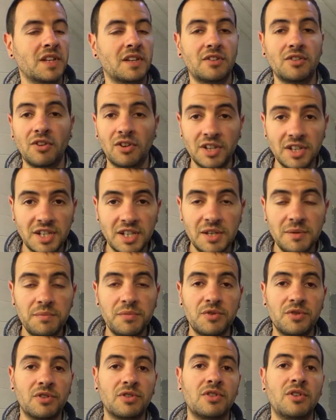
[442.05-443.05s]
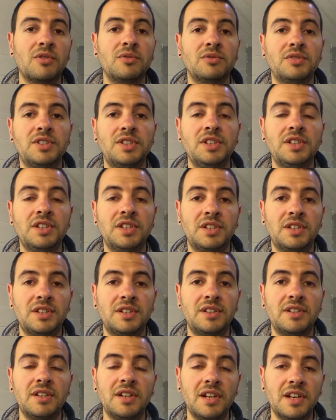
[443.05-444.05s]
dans l'équipe, j'entends aussi
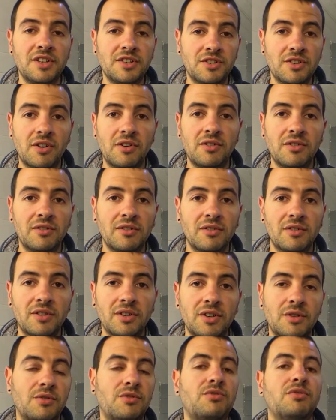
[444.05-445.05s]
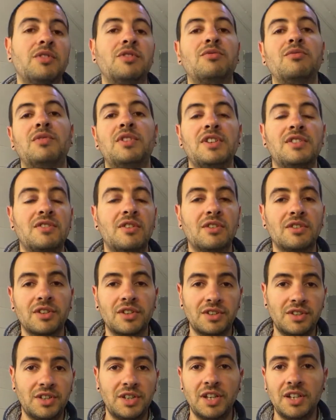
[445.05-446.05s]
les gens que tu as sous tes
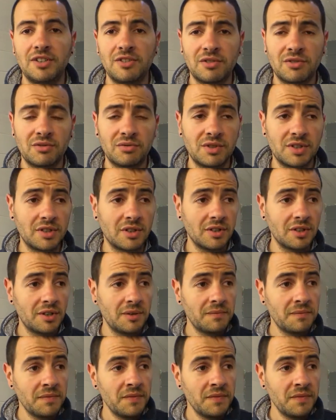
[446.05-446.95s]
ordres, si tu as des gens sous tes ordres,